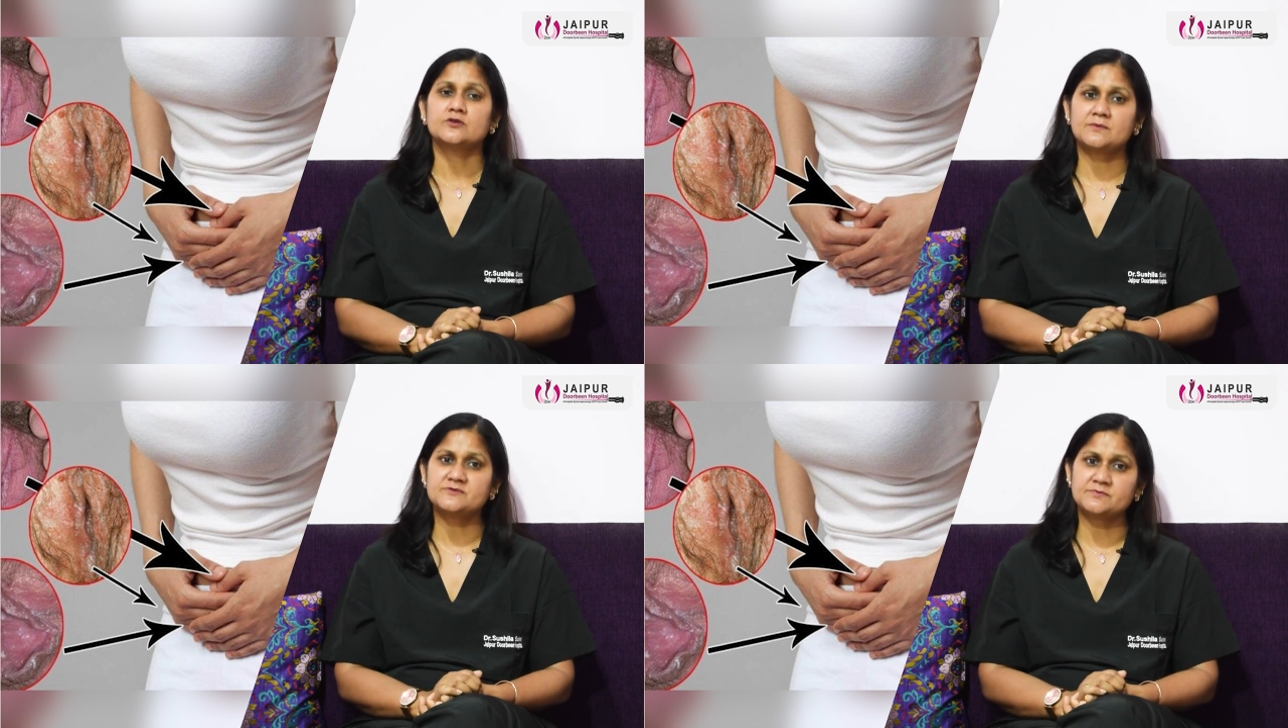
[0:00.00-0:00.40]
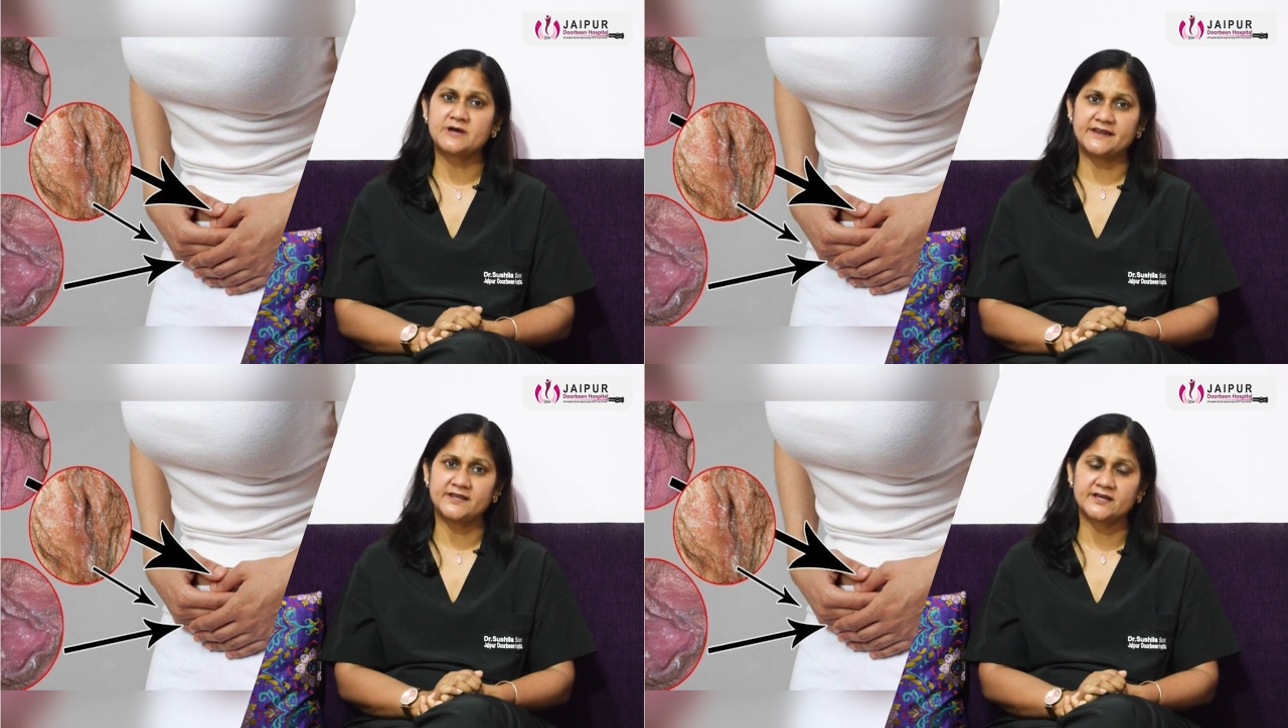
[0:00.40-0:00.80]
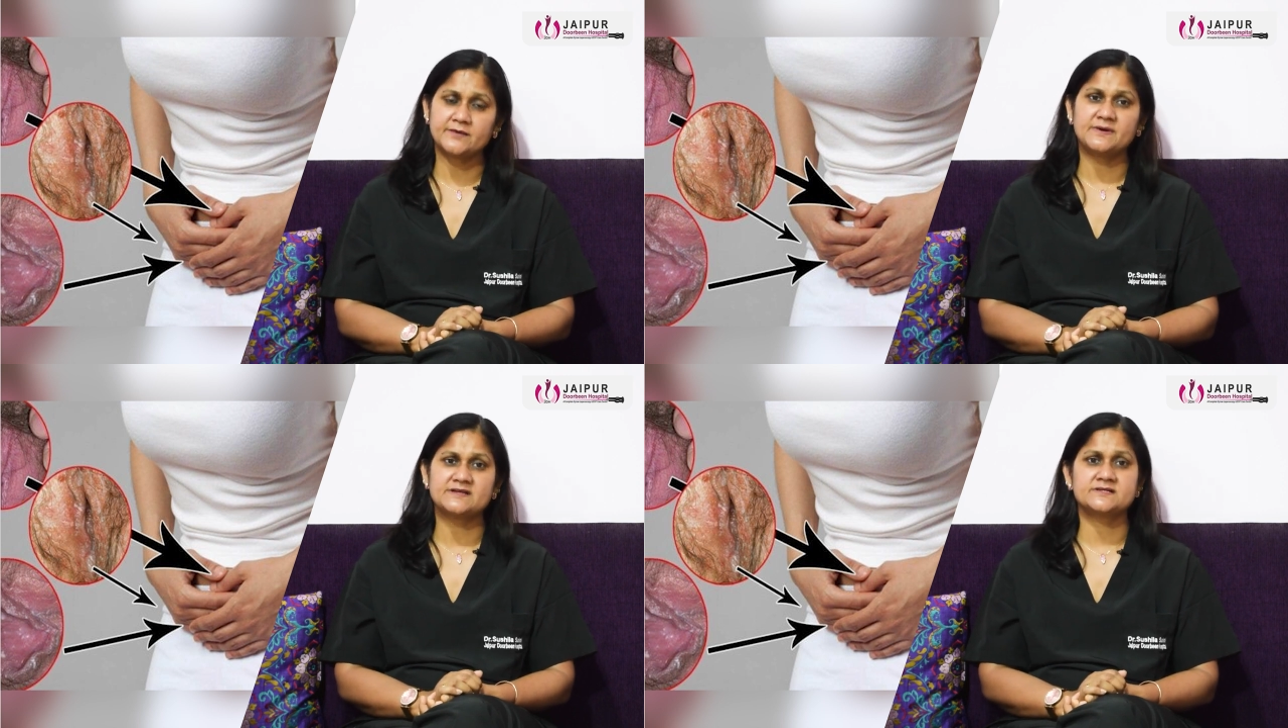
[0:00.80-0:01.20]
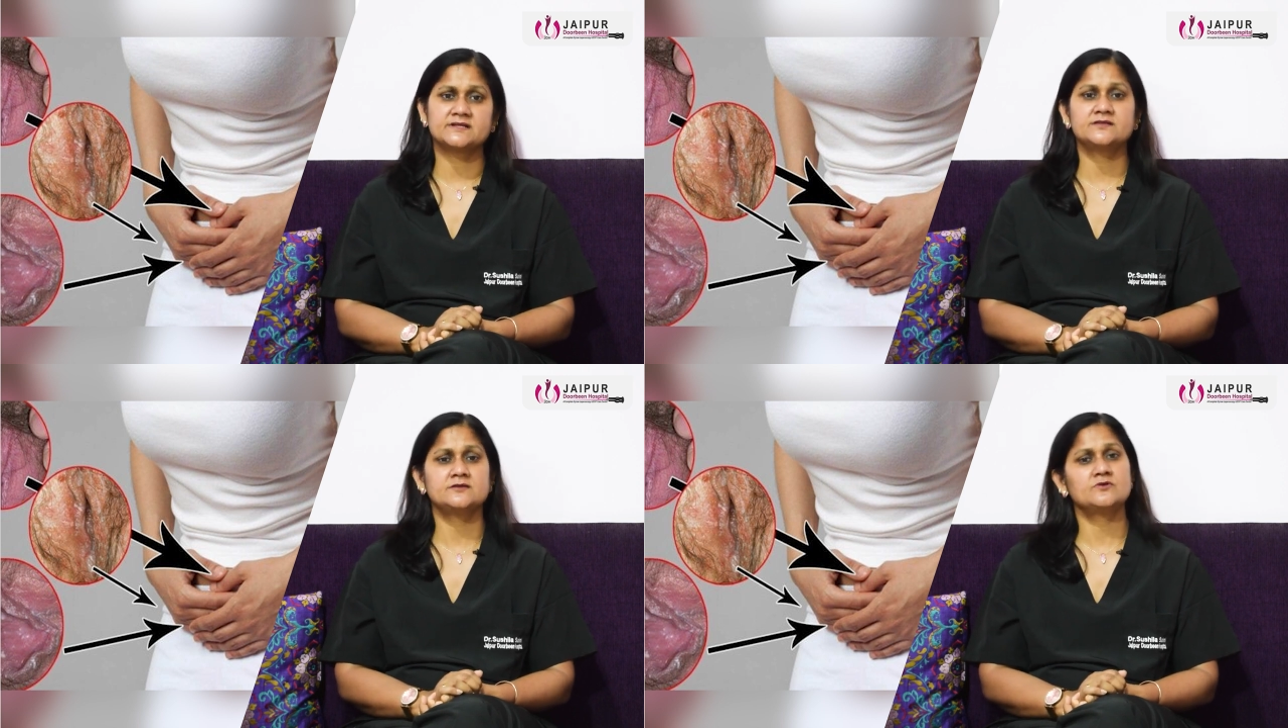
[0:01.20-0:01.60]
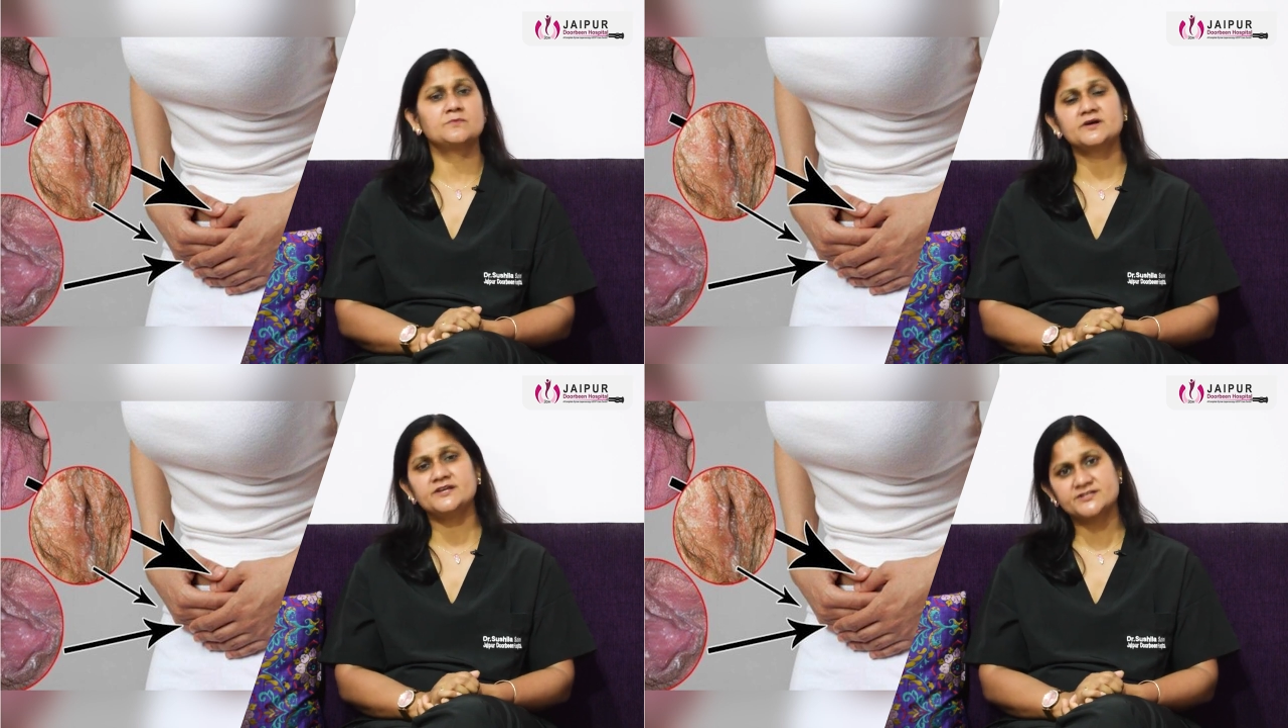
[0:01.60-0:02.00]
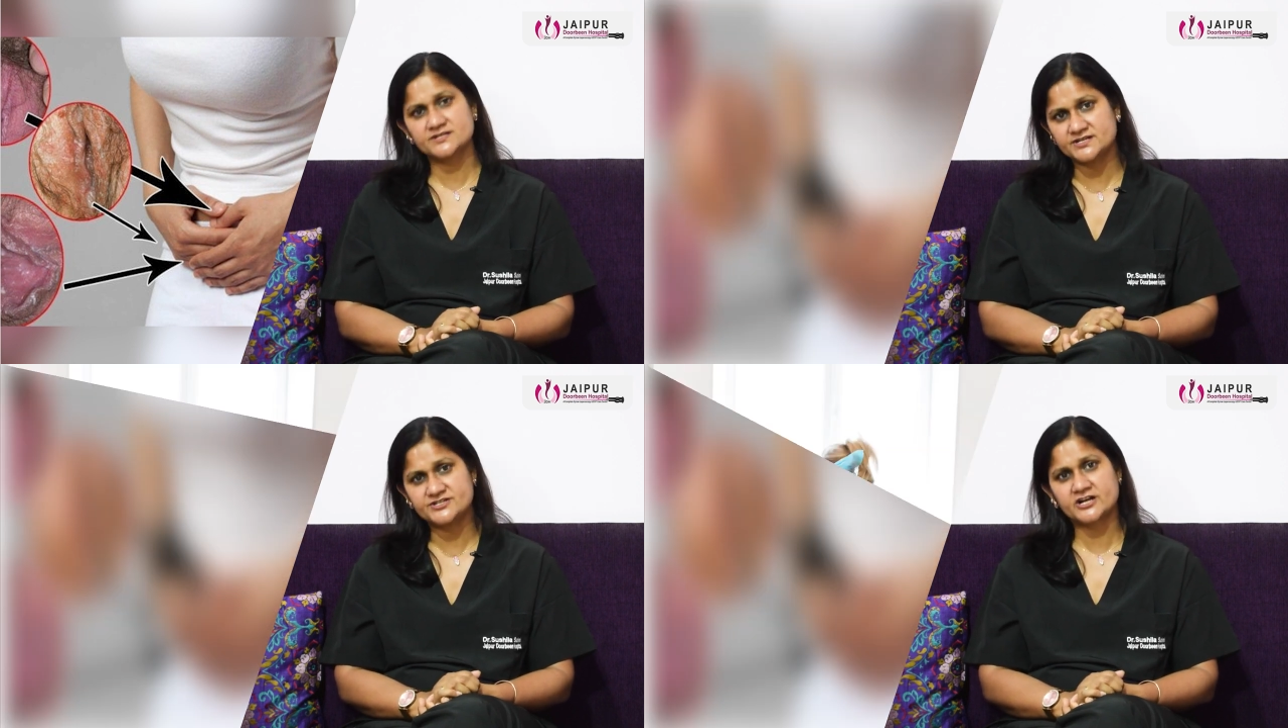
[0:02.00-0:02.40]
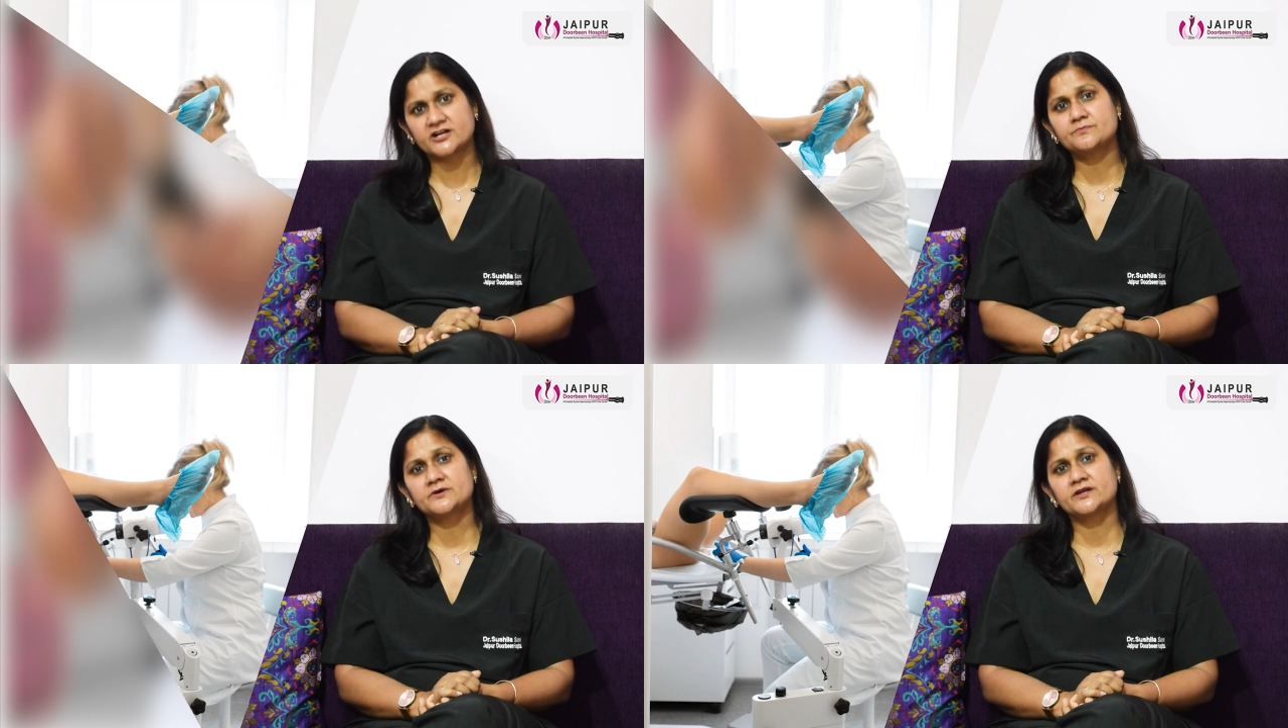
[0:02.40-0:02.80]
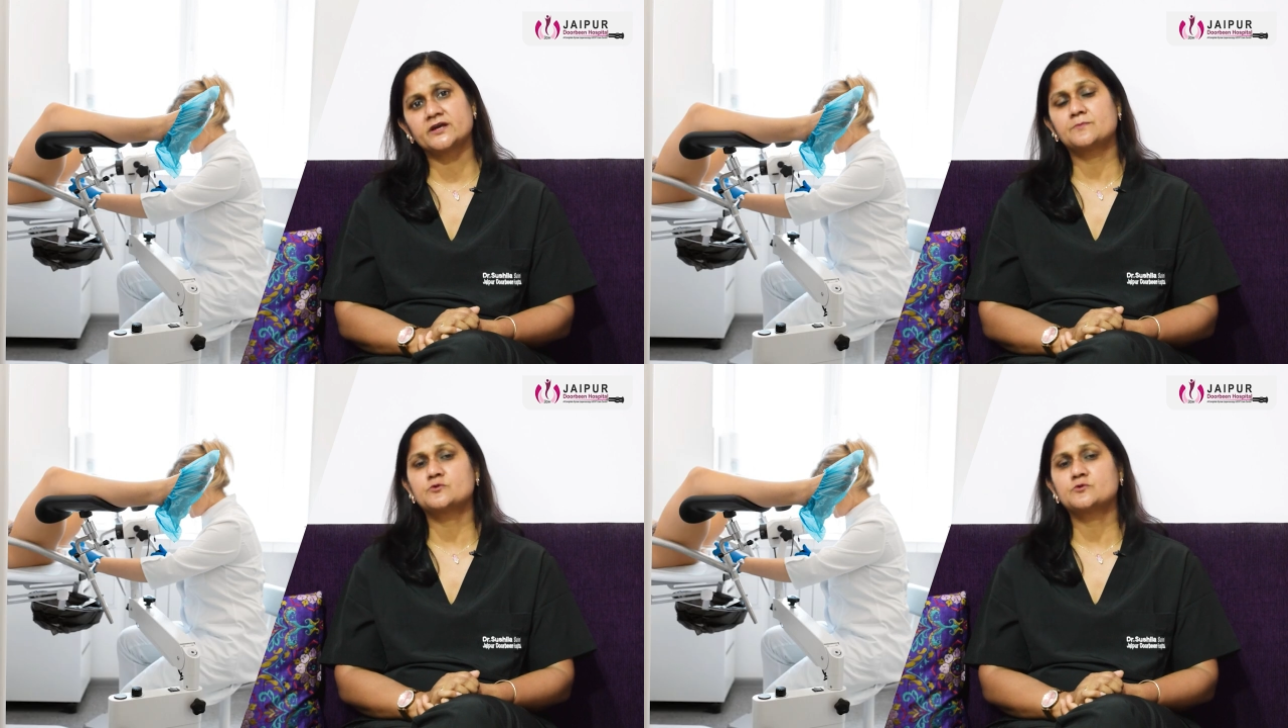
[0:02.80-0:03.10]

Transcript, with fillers: तो आप जब गायनिक के पास जाती हैं तो आपका नीचे से चेकअप करके